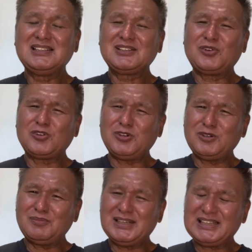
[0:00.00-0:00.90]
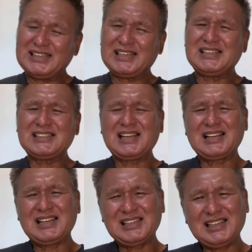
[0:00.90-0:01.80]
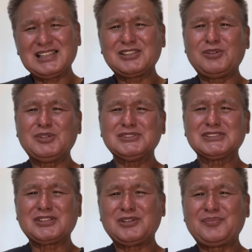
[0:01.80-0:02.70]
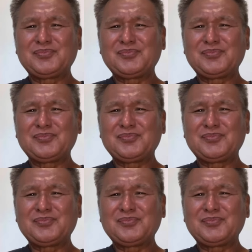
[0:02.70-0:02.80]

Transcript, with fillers: ここまで来たかなと思うと